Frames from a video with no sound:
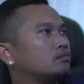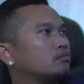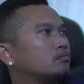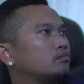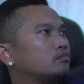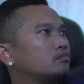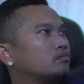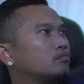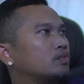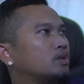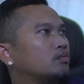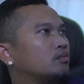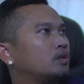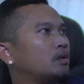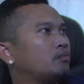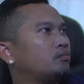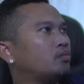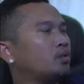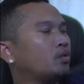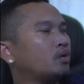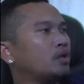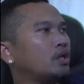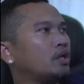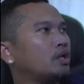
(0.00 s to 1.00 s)
việc ta
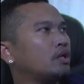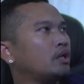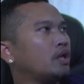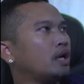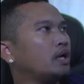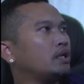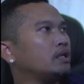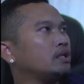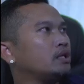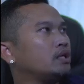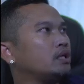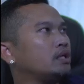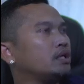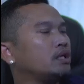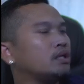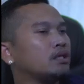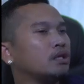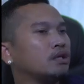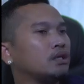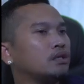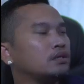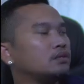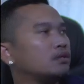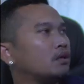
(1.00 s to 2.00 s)
put in ai đi dương
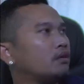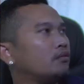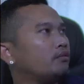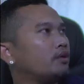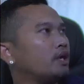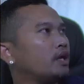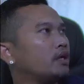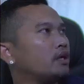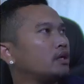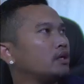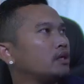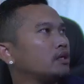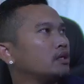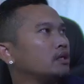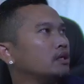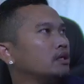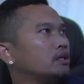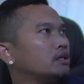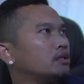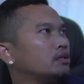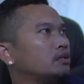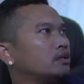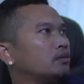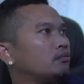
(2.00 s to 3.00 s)
là software năng này
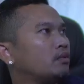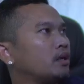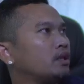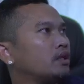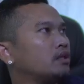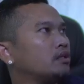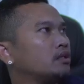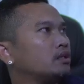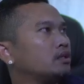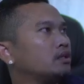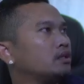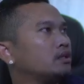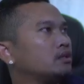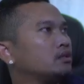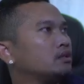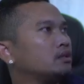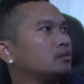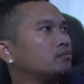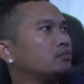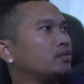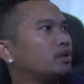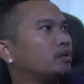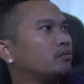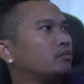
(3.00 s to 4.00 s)
chắc mà này thì dương chỉ
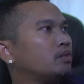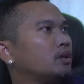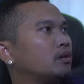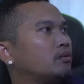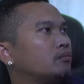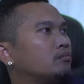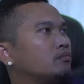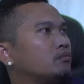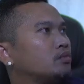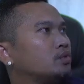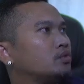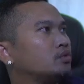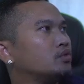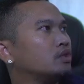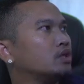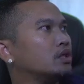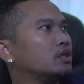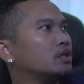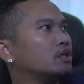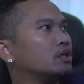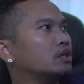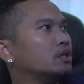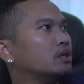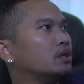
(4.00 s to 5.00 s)
premium user
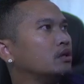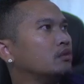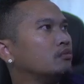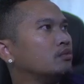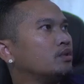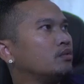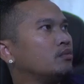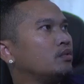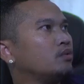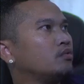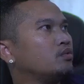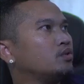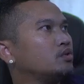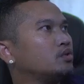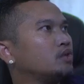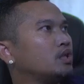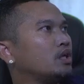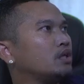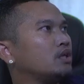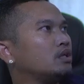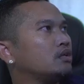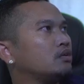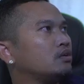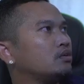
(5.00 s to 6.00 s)
premium
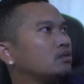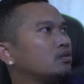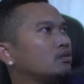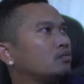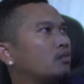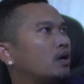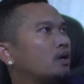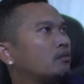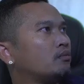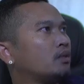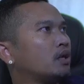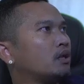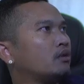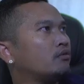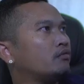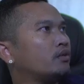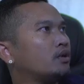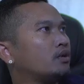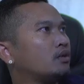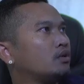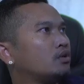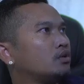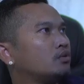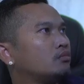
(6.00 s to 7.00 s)
user dương tụi bạn benefit
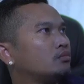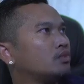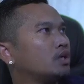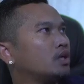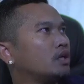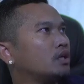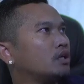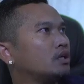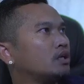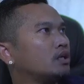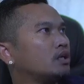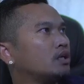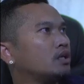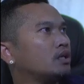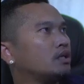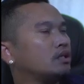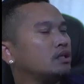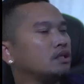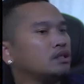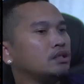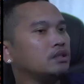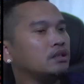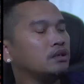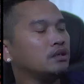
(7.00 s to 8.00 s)
được nhom dày năng này lờ
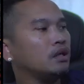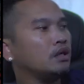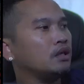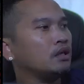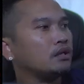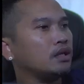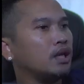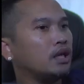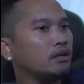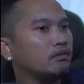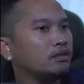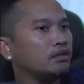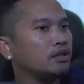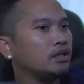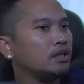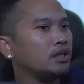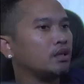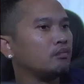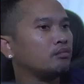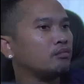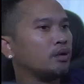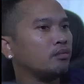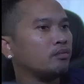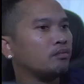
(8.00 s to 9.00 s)
đê đại về
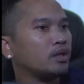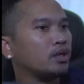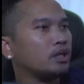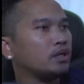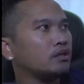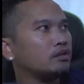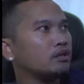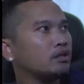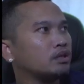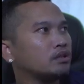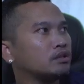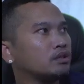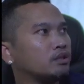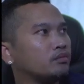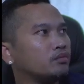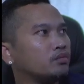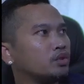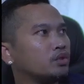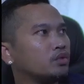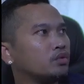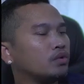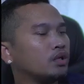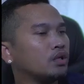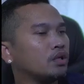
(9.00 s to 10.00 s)
tiền memory tích xê pê
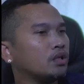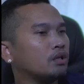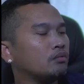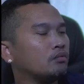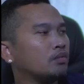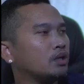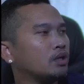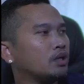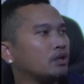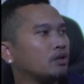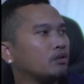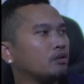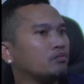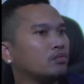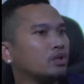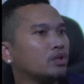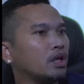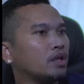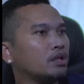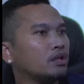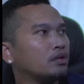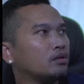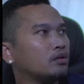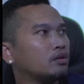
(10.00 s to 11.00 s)
u tích nằm về
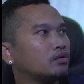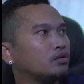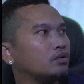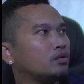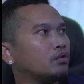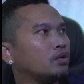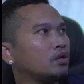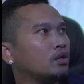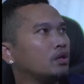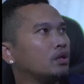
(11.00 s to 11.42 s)
computer dương rót suốt